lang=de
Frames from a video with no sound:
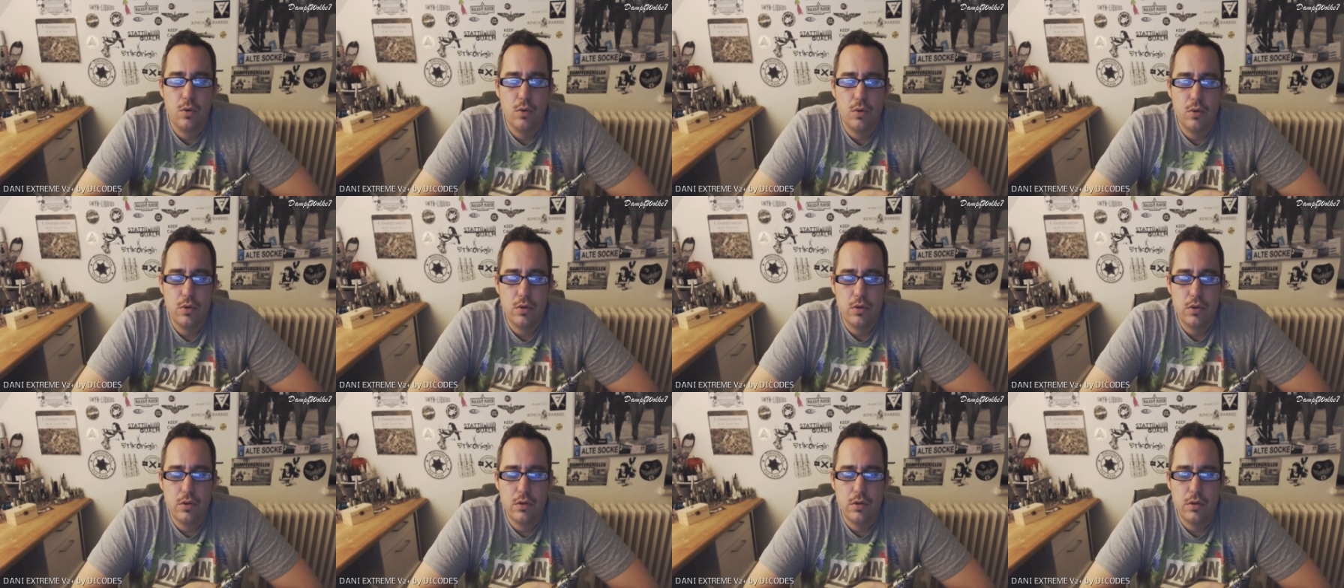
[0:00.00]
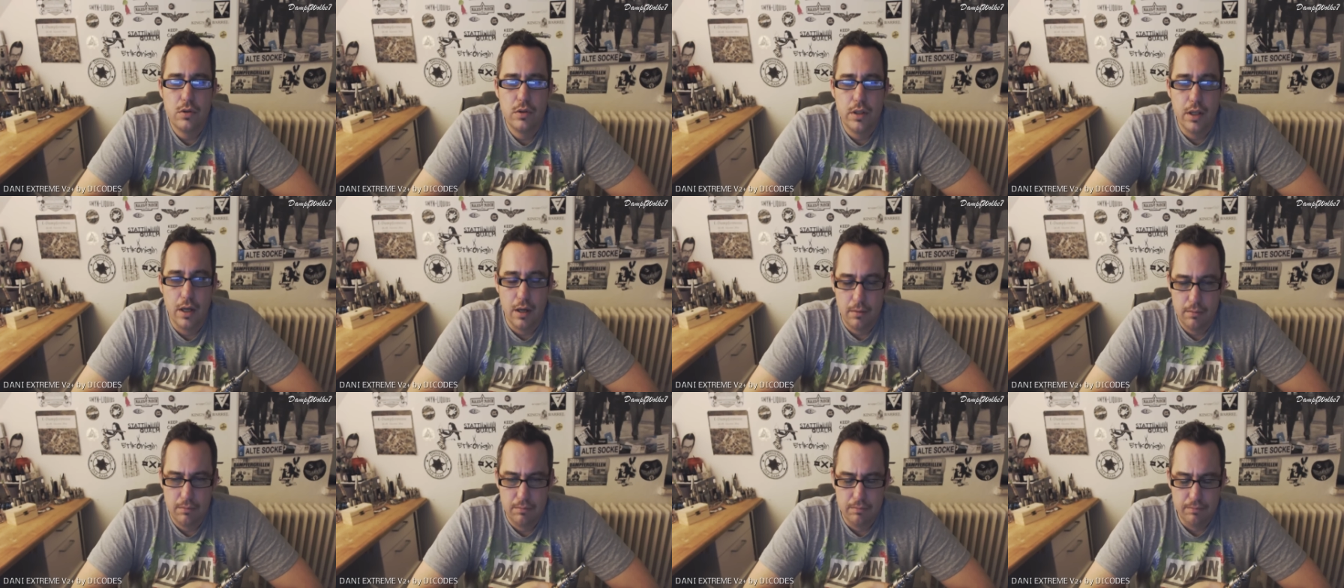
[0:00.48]
Und
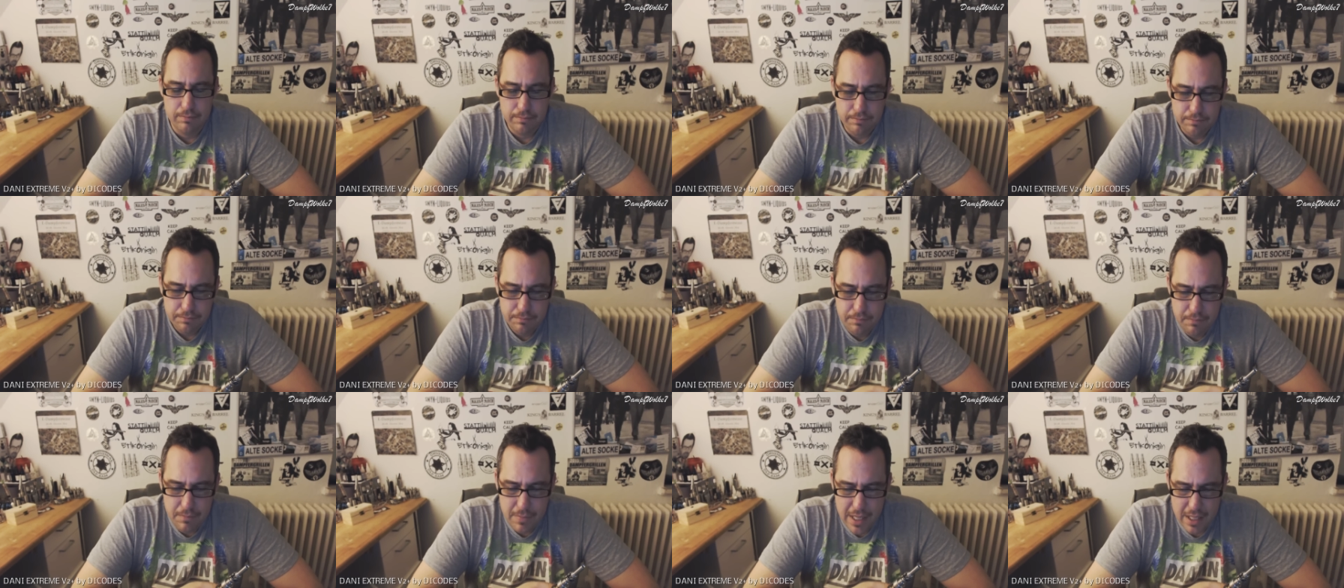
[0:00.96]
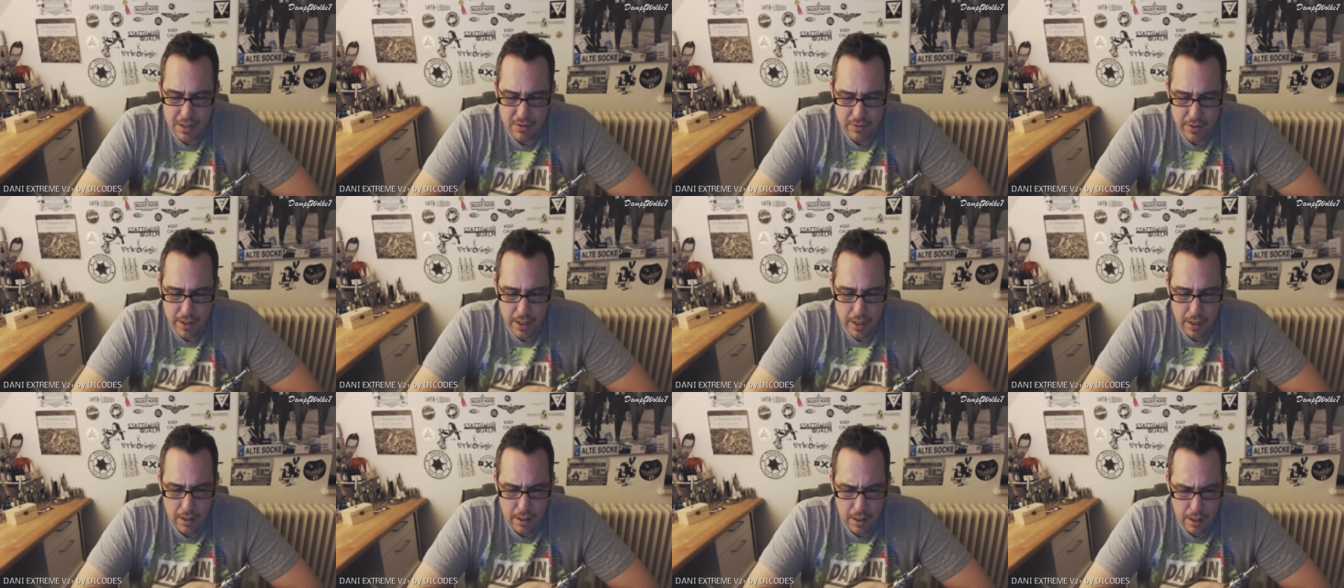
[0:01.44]
ja,
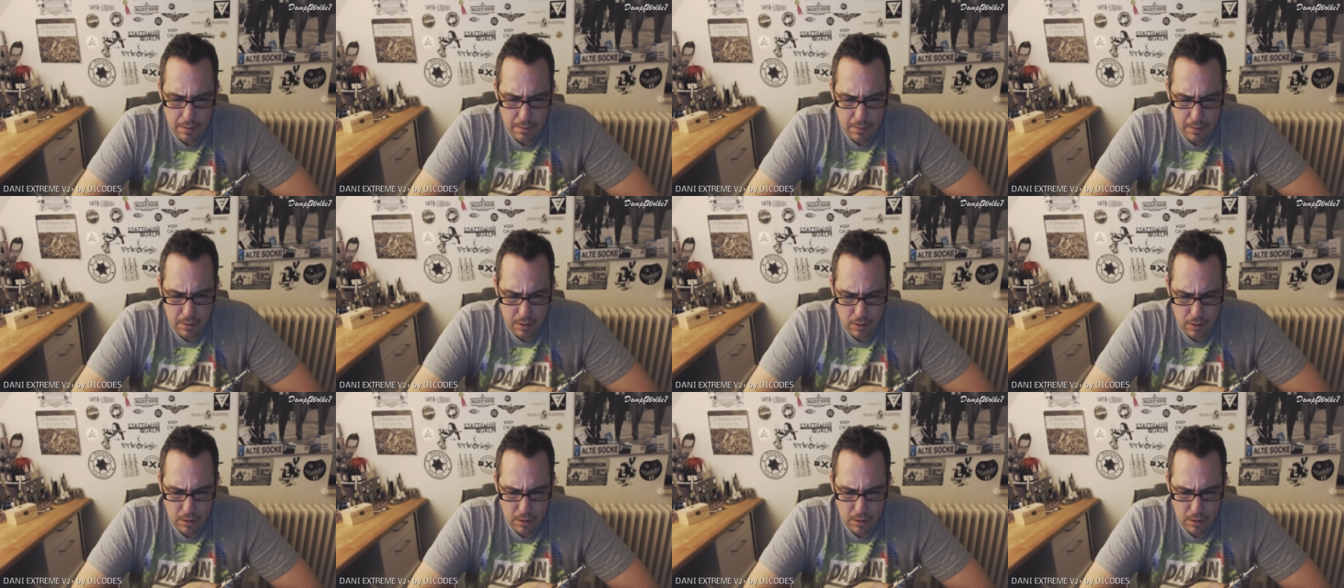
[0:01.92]
deswegen